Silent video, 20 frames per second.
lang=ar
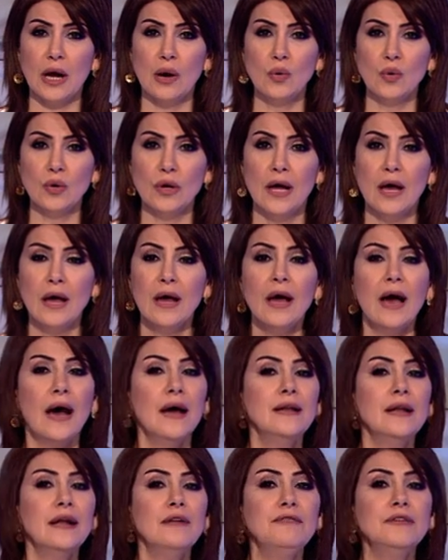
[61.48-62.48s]
عون
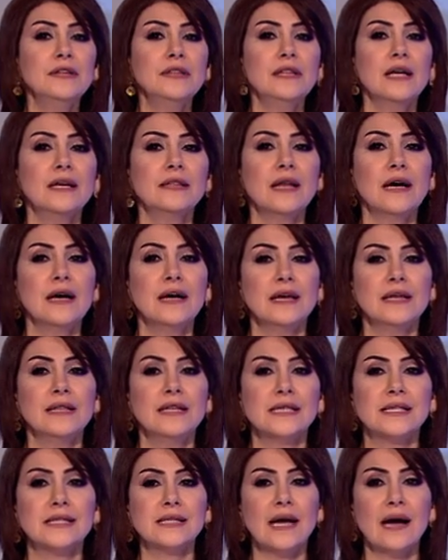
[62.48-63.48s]
أن الفتنة إن
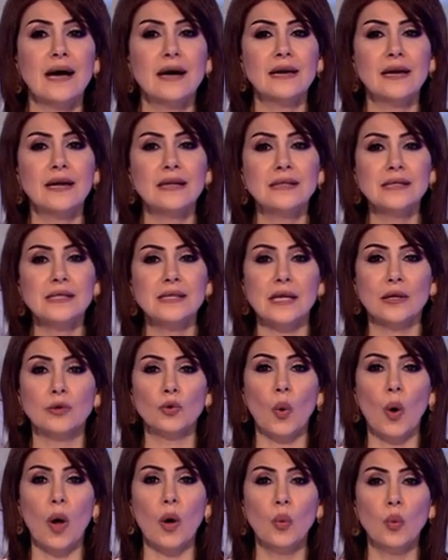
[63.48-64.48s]
استعرت
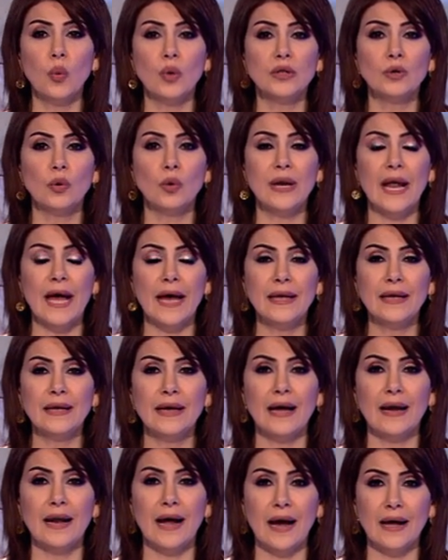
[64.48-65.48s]
ستقوض
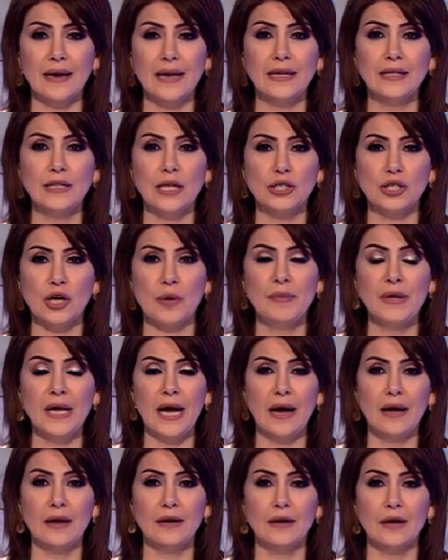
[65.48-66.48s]
الهيكل علينا
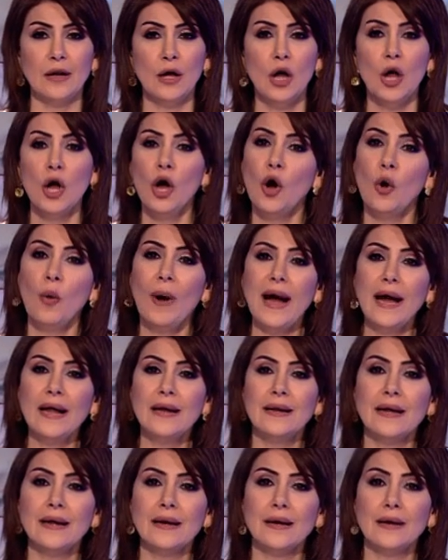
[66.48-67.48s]
جميعا
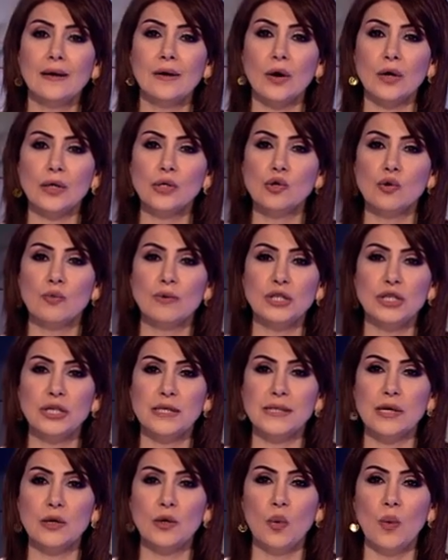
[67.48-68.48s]
وحلل رئيس
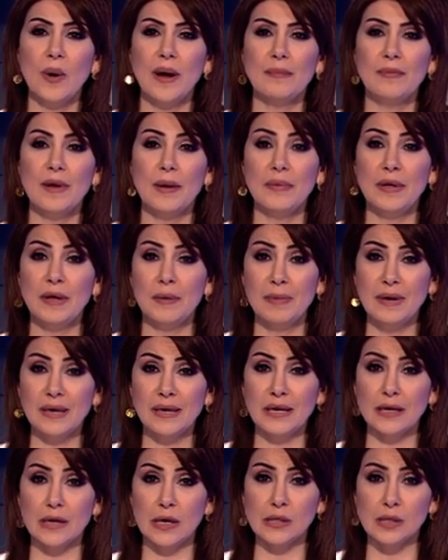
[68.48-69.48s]
مجلس النواب نبيه
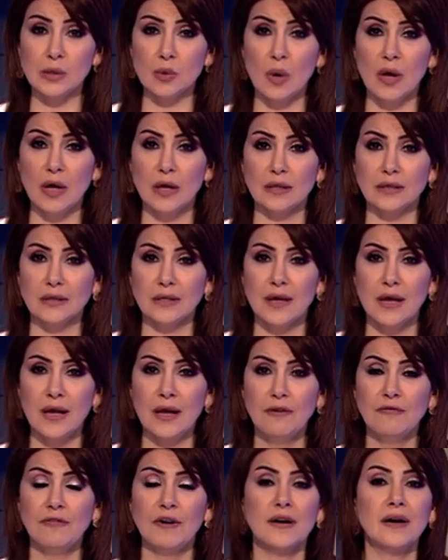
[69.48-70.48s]
بري الأصوات
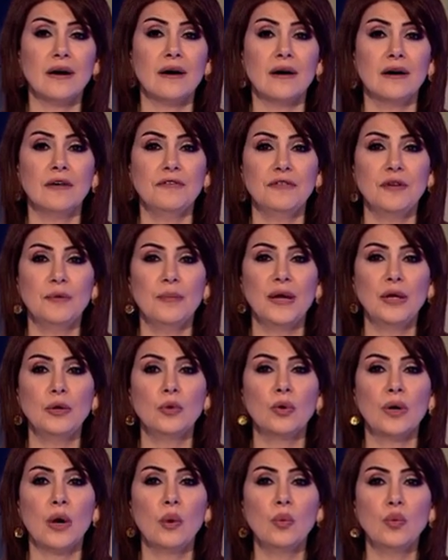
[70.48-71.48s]
فرأى من
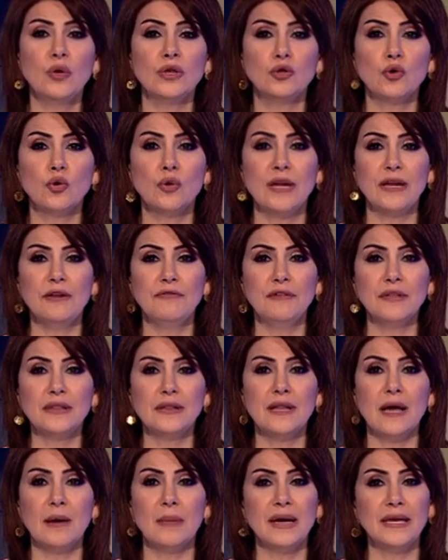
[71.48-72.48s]
يروج
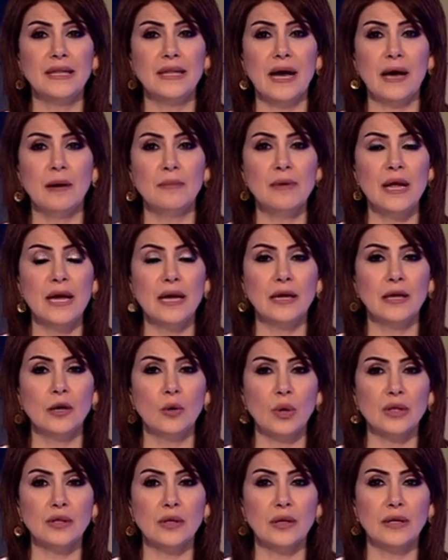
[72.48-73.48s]
للفتنة بين أبناء
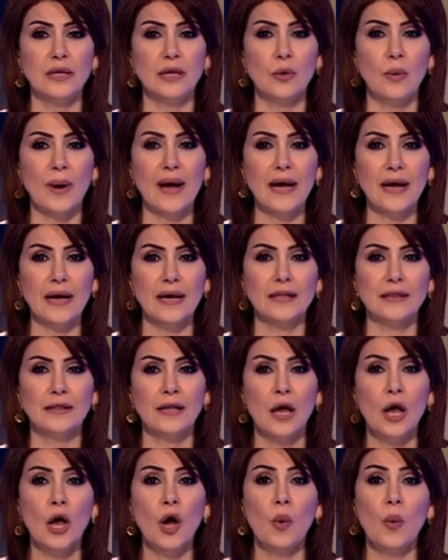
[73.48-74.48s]
الوطن الواحد
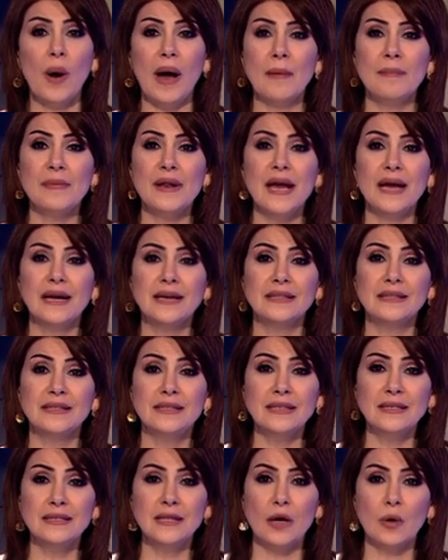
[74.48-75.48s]
وأبناء
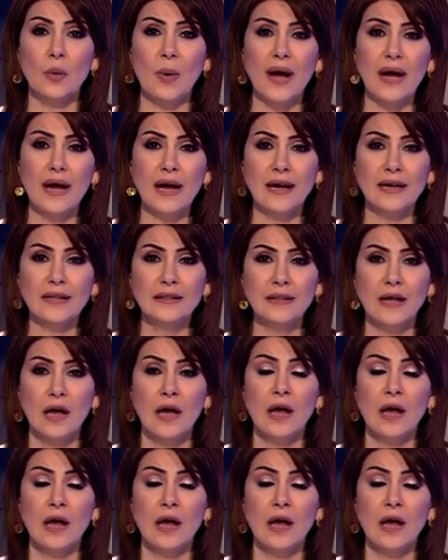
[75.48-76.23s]
الدين الواحد